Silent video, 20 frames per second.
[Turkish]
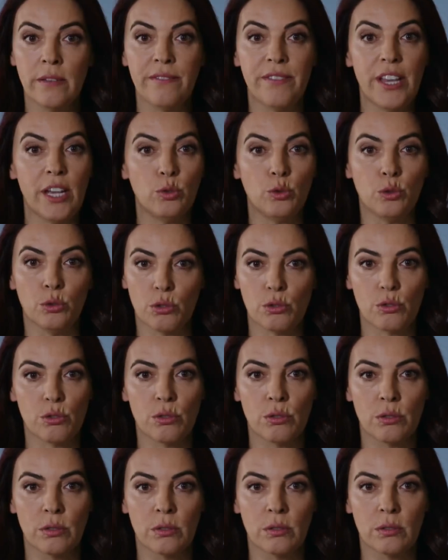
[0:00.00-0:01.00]
ve
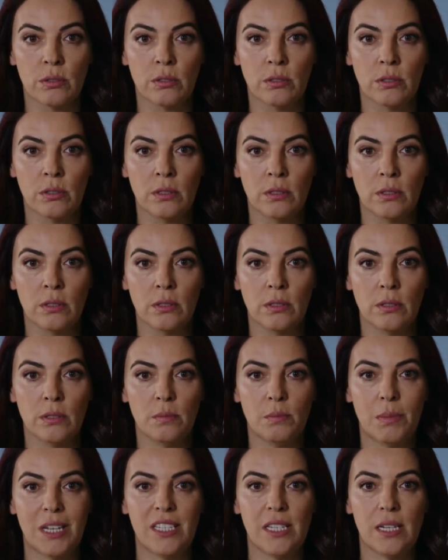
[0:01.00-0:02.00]
unut.
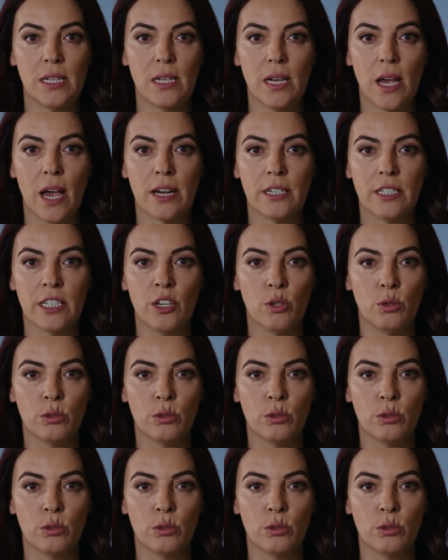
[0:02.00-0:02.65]
Bedeli her ne